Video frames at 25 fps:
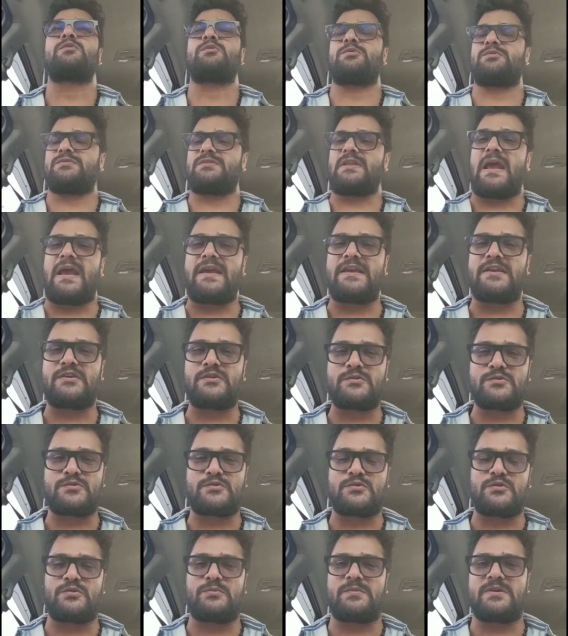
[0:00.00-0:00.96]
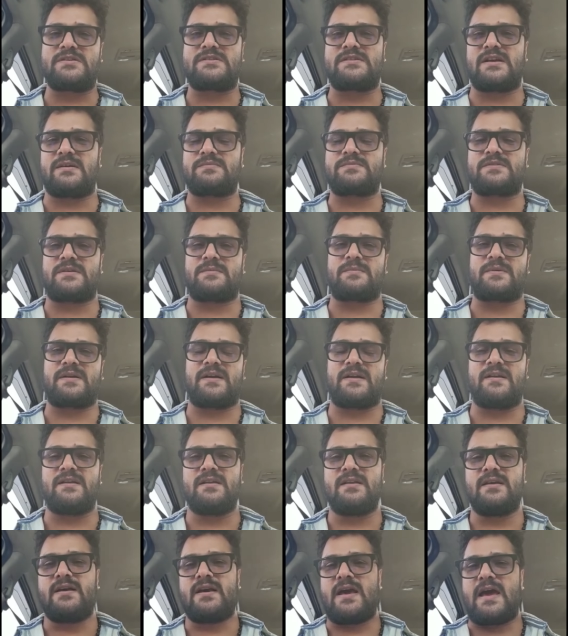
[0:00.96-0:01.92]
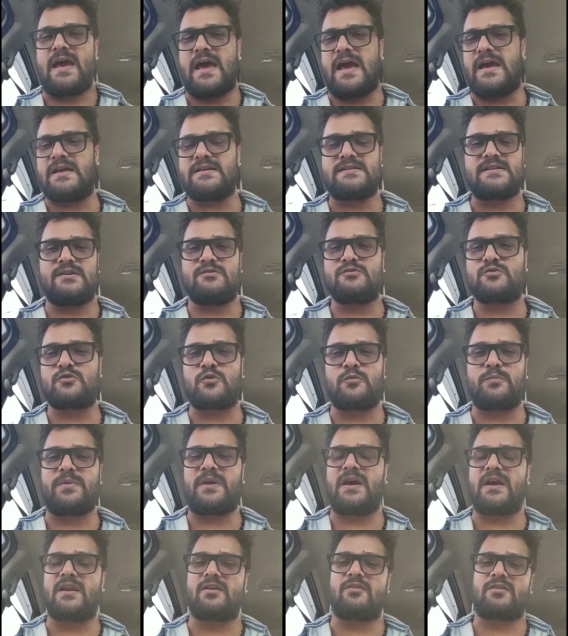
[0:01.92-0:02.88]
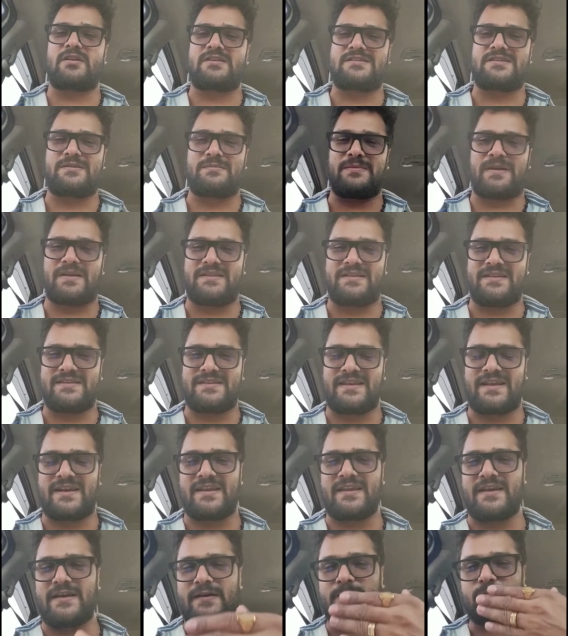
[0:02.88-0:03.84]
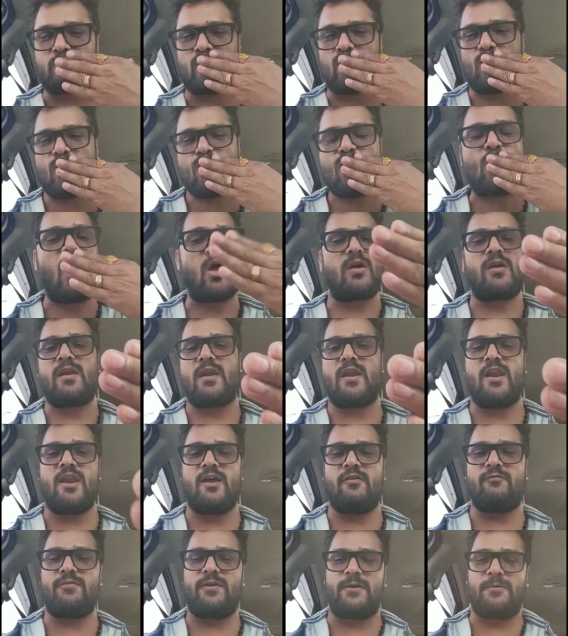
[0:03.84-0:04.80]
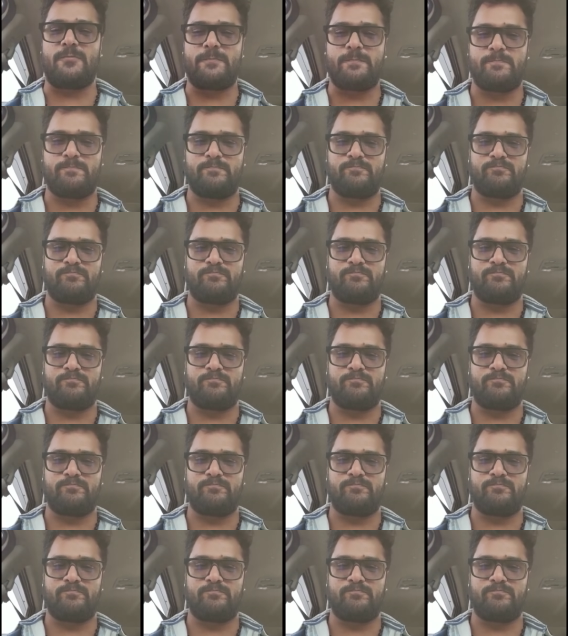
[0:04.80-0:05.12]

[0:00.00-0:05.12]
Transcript: तो थैंक यू सो मच आप सबका ऐसे उसको प्यार और आशीर्वाद देते रहिए लव यू